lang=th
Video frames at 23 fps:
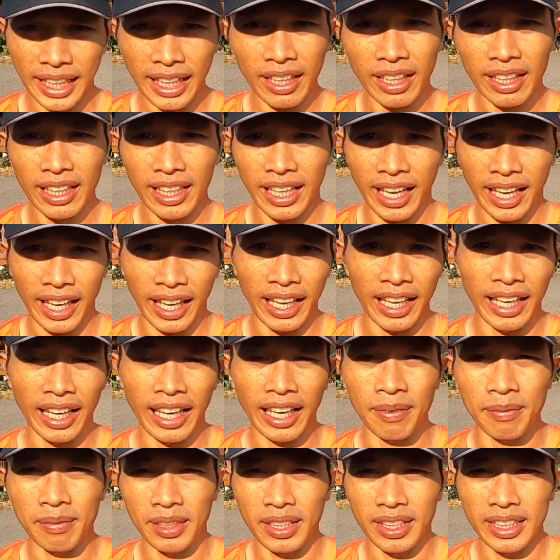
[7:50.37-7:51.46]
7K นะ
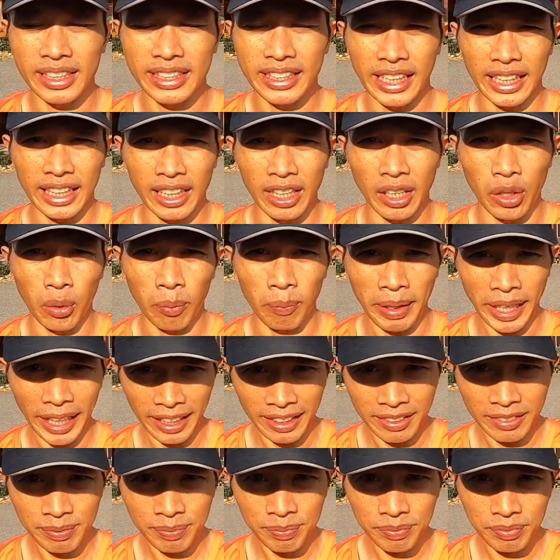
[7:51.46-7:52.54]
ครับ หรือ 7 กิโลเมต
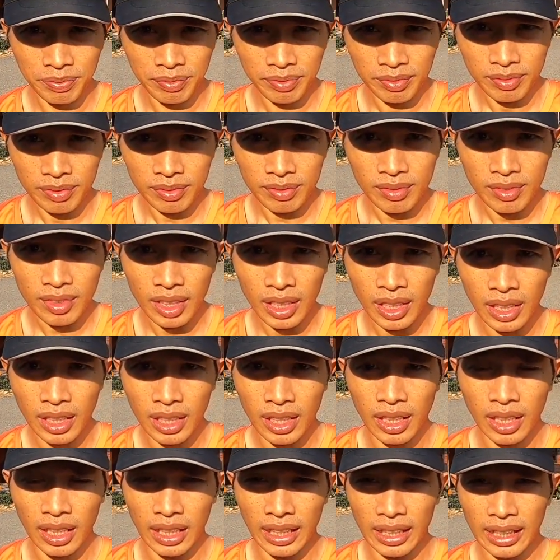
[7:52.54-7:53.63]
ร
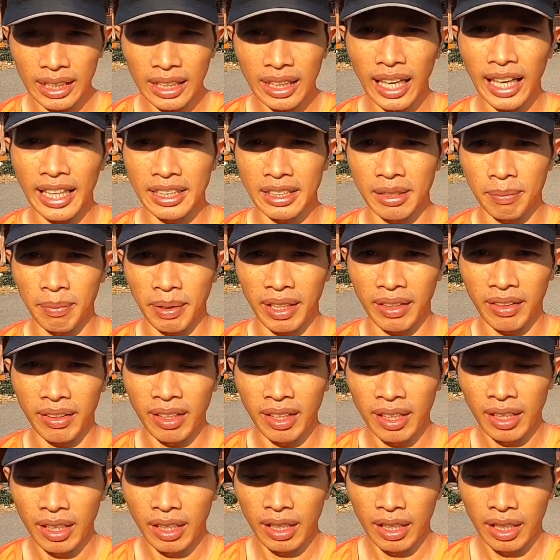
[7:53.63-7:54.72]
หรืออาจจะเป็น
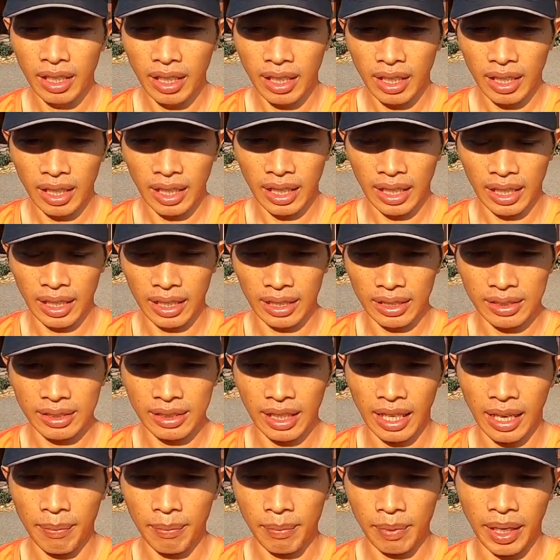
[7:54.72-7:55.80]
ส
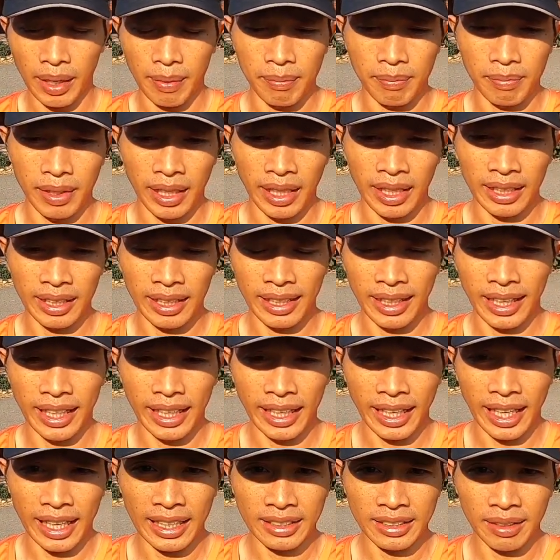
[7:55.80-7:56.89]
ลับกับในใน
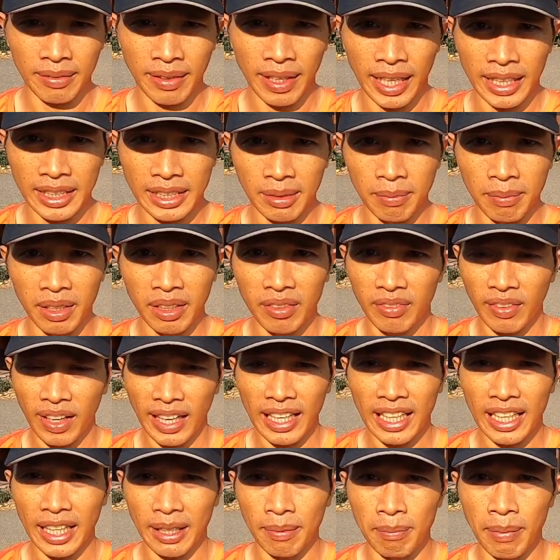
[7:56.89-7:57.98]
การสัปดาห์จะมีฟาส
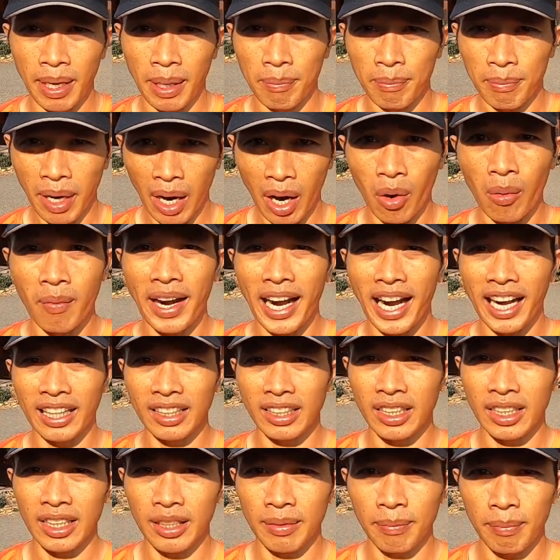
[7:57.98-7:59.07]
เหล็กแบบเบาบ้าง
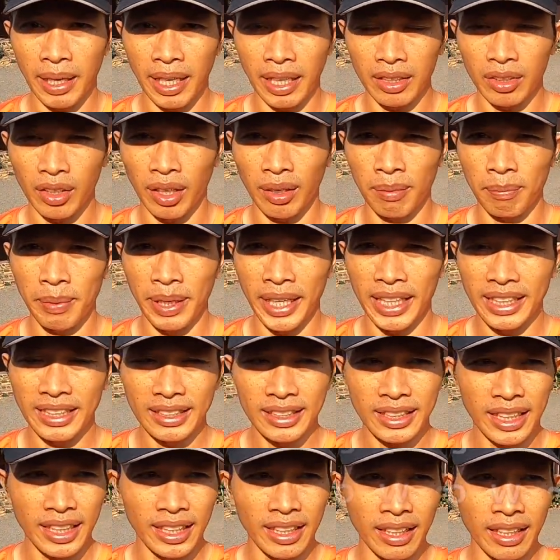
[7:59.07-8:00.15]
ที่มาราธอนเพส
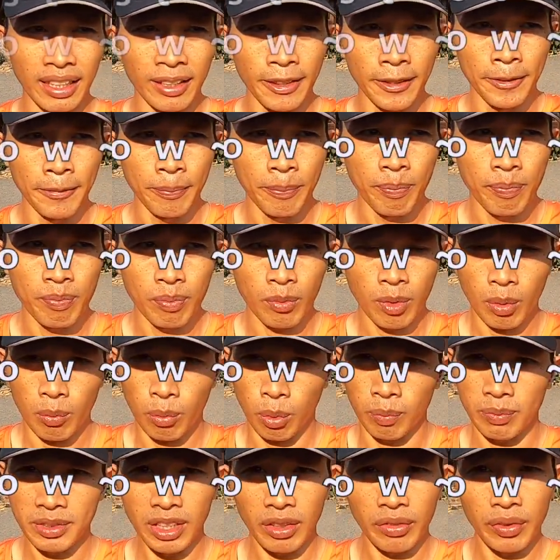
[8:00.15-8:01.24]
เช่นผ
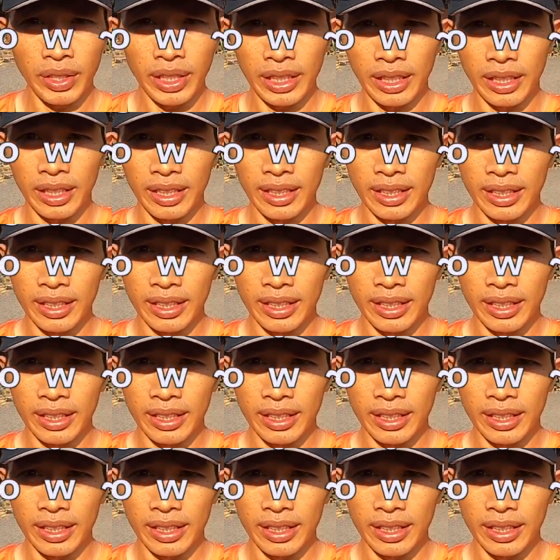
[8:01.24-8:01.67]
มจะวิ่ง